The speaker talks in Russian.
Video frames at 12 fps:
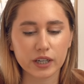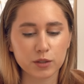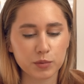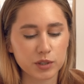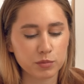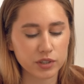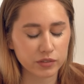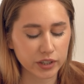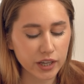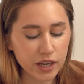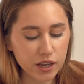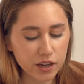Заранее спасибо за
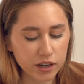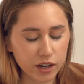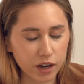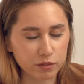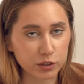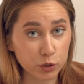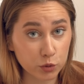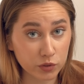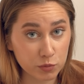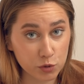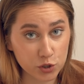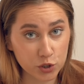ответ. А, вторую,
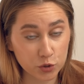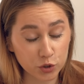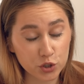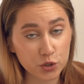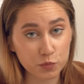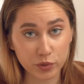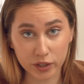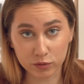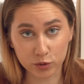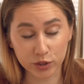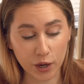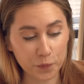возможно, не очень.
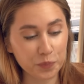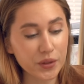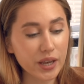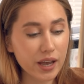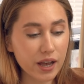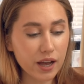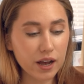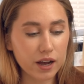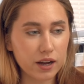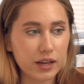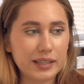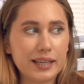Первую, да.
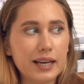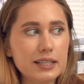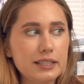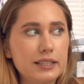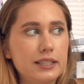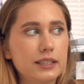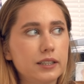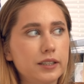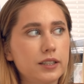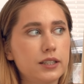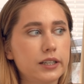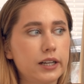А, я сидела
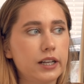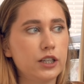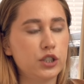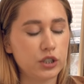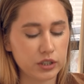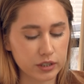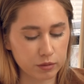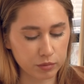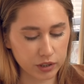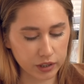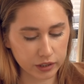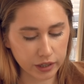на
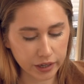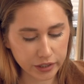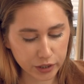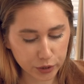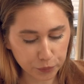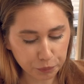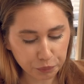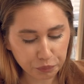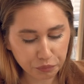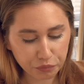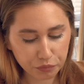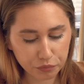циклическом голодании
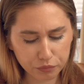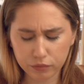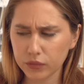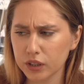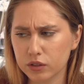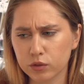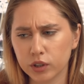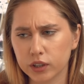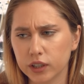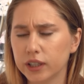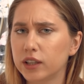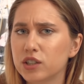
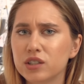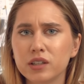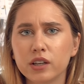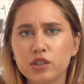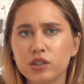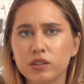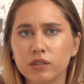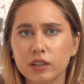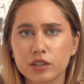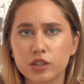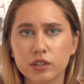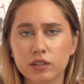сколько, я даже не
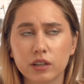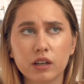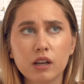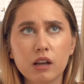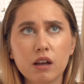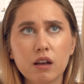отчитывалась, честно,